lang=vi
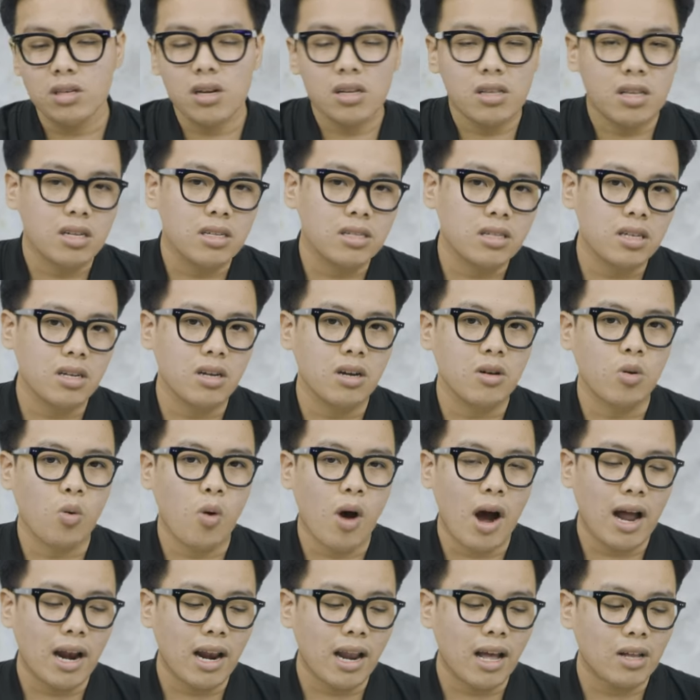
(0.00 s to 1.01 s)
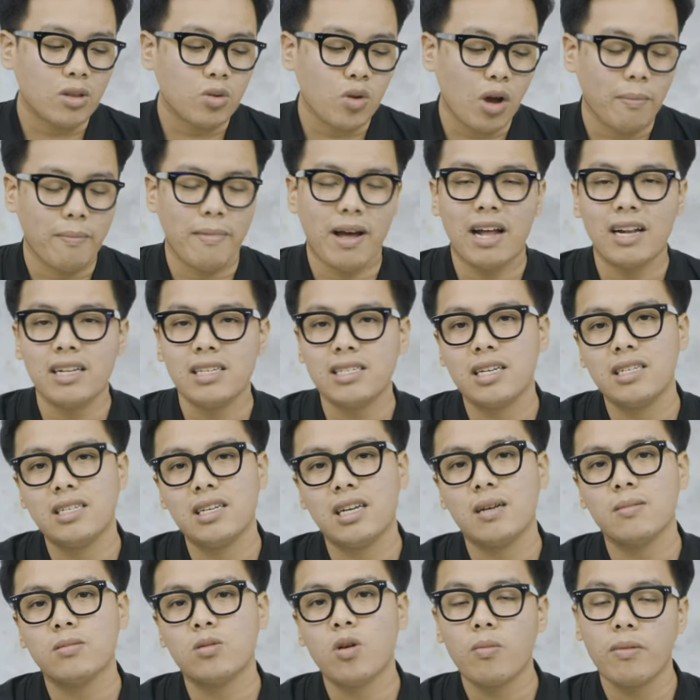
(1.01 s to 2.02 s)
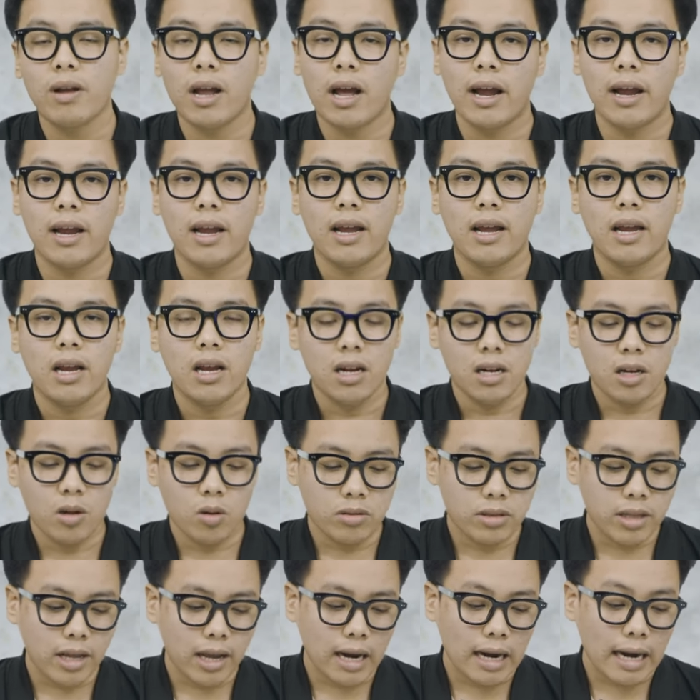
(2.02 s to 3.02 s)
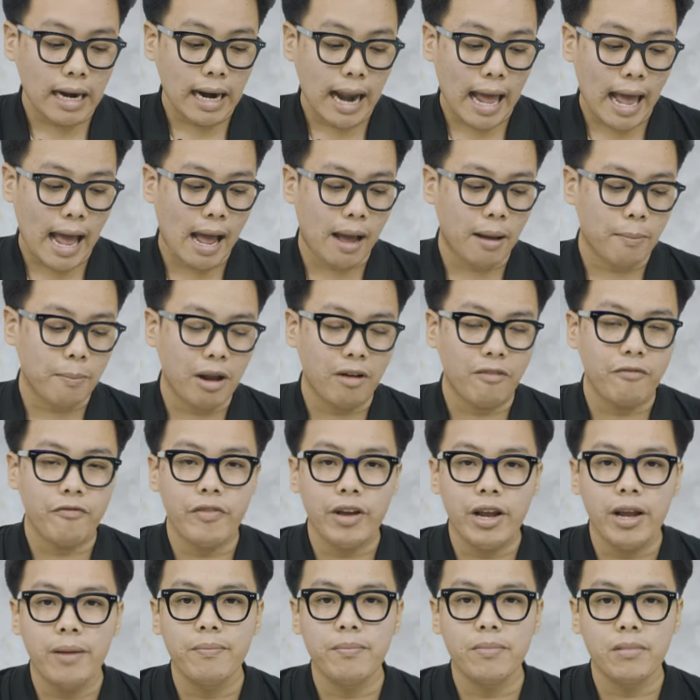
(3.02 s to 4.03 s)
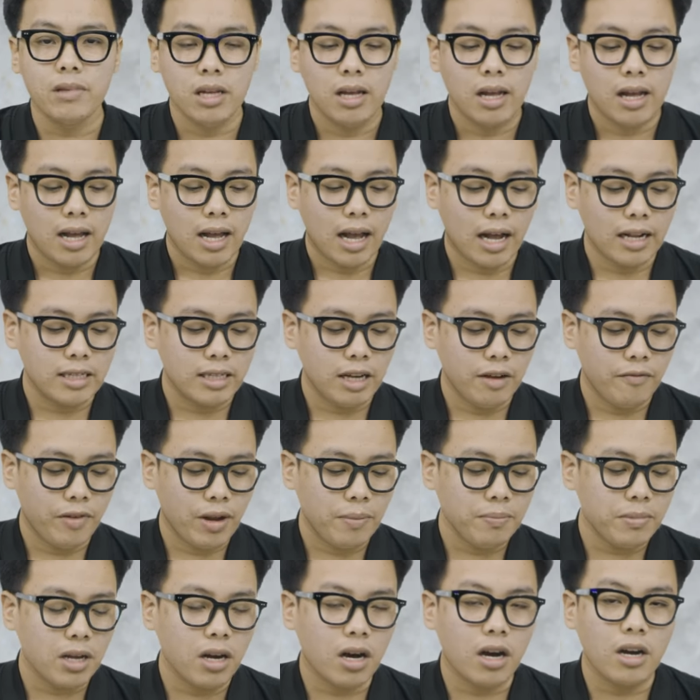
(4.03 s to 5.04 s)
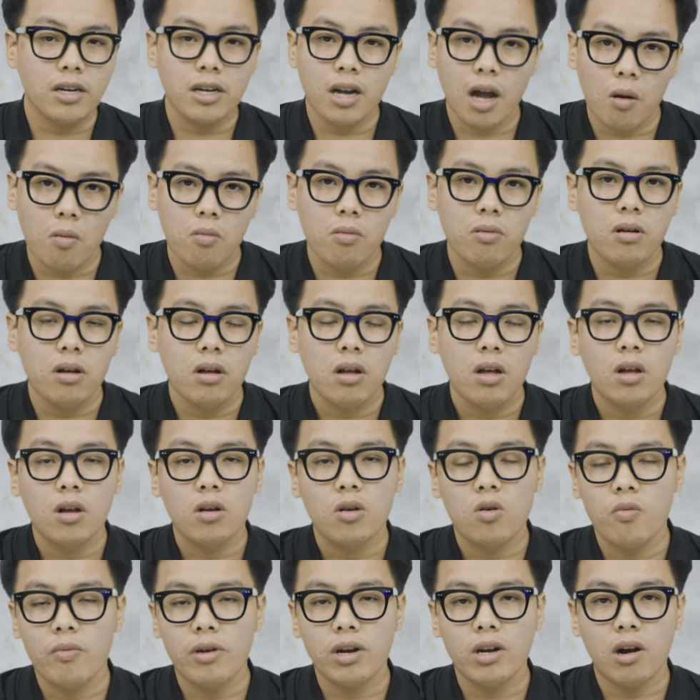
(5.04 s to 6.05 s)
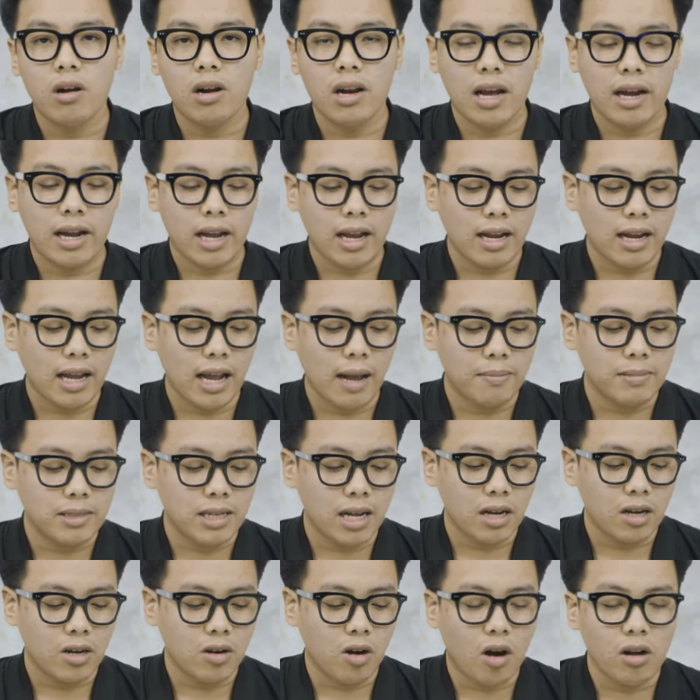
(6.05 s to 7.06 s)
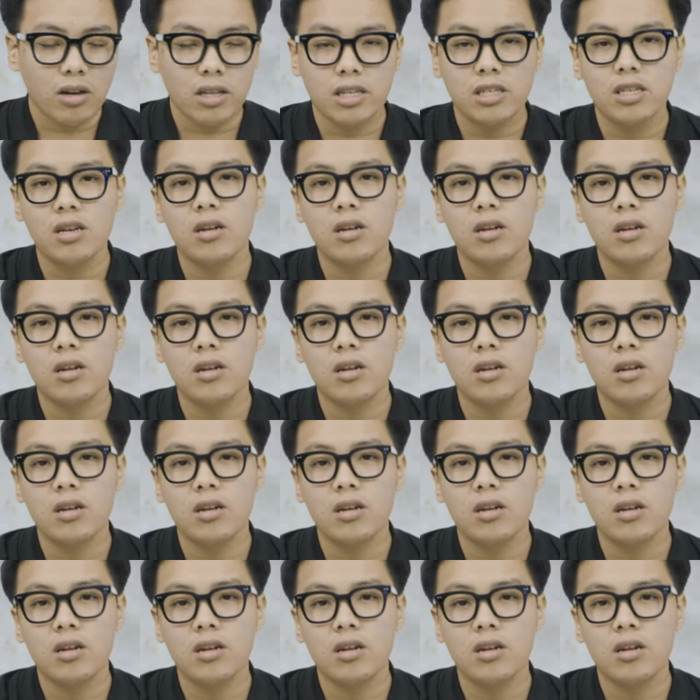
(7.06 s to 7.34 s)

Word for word: chưa thực sự quá là thỏa mãn trên chiếc laptop này. Đầu tiên là bàn phím, hành trình phím thì hơi nong, cùng với đó là cái cảm giác gõ thì